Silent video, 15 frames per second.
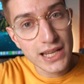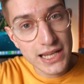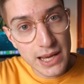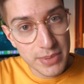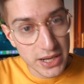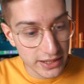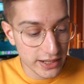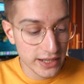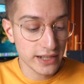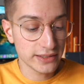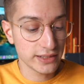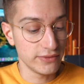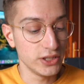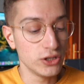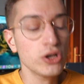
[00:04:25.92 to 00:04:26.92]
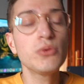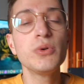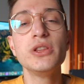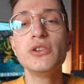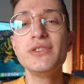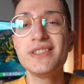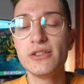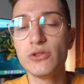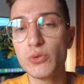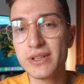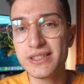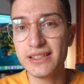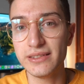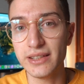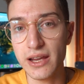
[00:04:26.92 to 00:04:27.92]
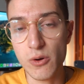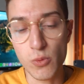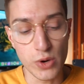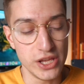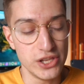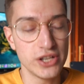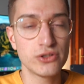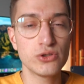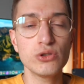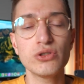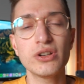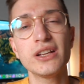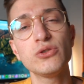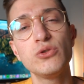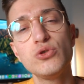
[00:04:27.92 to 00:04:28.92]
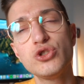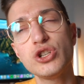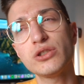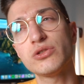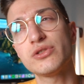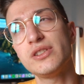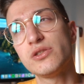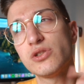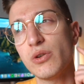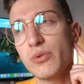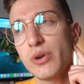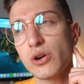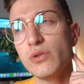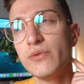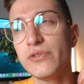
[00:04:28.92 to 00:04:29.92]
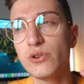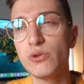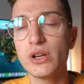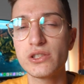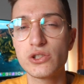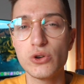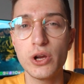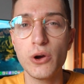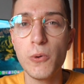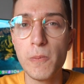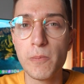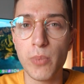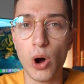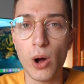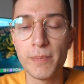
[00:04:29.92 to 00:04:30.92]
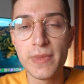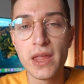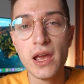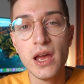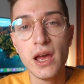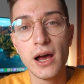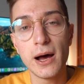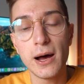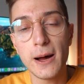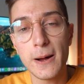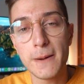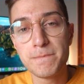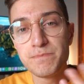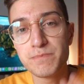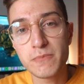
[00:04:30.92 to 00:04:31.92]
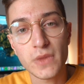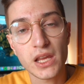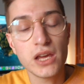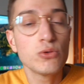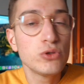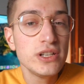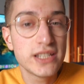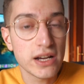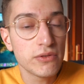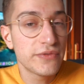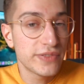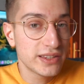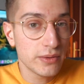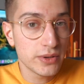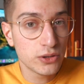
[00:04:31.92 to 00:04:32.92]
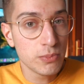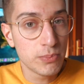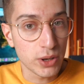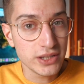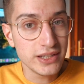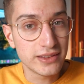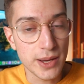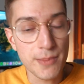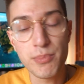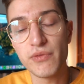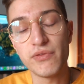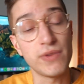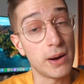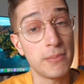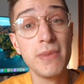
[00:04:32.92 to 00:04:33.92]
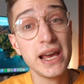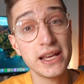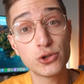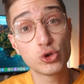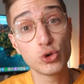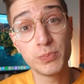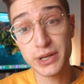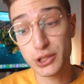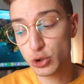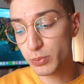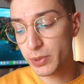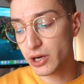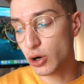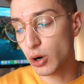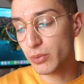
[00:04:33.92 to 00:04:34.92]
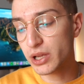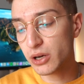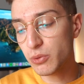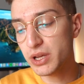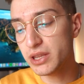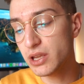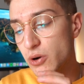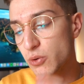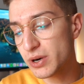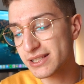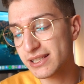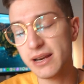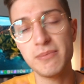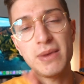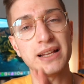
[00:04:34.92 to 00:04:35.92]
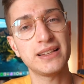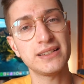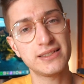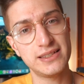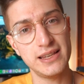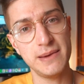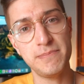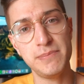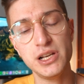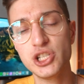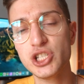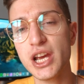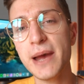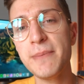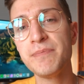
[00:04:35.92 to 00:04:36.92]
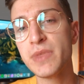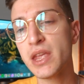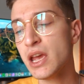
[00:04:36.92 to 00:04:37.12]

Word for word: capirete negli altri video. E quindi ho inserito questi tre widget. Sono tornato in un certo senso a una configurazione un po' um, che utilizzavo effettivamente un po' di tempo fa, ma è super super comoda. Quindi una schermata semplice